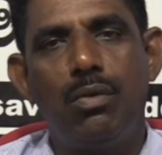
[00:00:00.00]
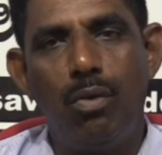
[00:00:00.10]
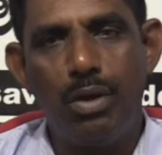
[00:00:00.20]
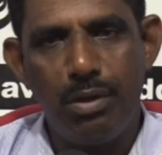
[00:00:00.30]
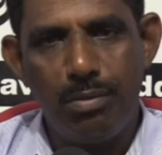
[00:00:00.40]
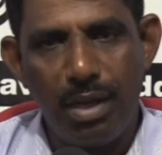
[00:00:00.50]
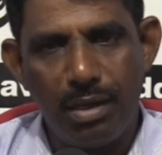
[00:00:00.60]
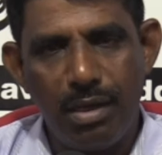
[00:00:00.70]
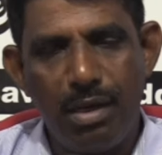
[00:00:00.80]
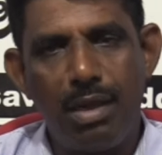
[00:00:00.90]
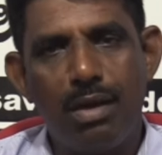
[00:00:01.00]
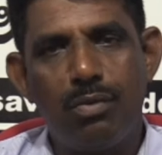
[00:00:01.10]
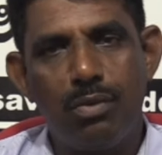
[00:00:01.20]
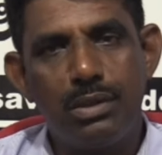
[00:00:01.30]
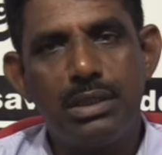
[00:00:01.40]
கோடி ரூபாக்கள் நாங்கள்
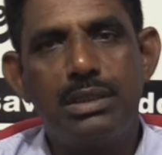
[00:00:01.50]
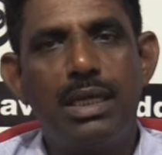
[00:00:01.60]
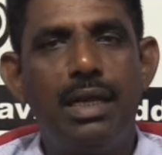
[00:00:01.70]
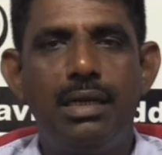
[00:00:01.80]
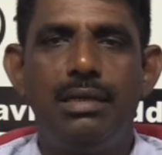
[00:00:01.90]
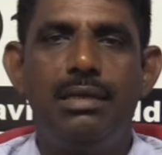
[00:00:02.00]
கொடுத்துத்தான்